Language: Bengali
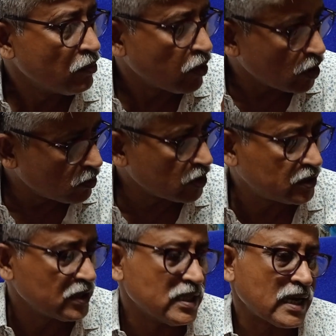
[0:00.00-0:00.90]

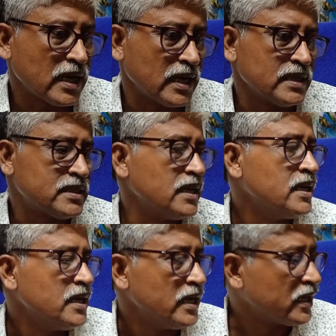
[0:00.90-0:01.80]
পরবর্তী দেখা গেছে
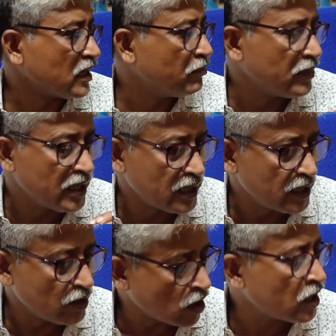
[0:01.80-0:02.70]
এটা
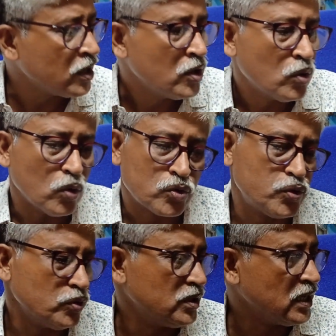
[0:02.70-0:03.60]
মৃগি নয়
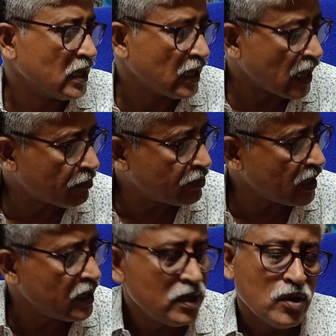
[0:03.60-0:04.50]
ওষুধ দিয়ে লাভ
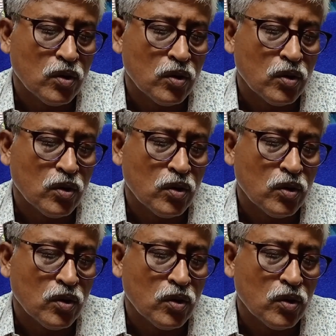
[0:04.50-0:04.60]
নেই